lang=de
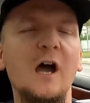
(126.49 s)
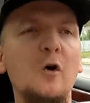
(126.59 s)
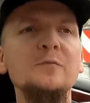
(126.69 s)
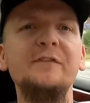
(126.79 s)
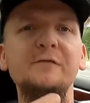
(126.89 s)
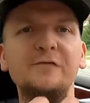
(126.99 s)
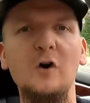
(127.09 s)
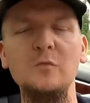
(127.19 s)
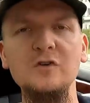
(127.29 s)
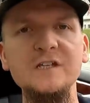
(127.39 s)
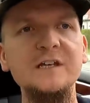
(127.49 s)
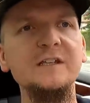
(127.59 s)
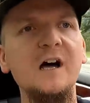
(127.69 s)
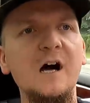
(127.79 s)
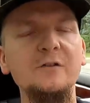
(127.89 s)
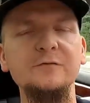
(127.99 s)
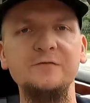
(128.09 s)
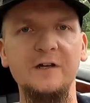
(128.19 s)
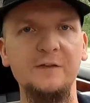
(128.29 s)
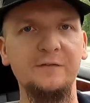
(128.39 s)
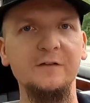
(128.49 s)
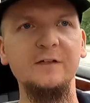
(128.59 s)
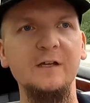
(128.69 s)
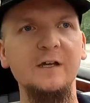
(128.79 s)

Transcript: kaum zu formulierende Art und Weise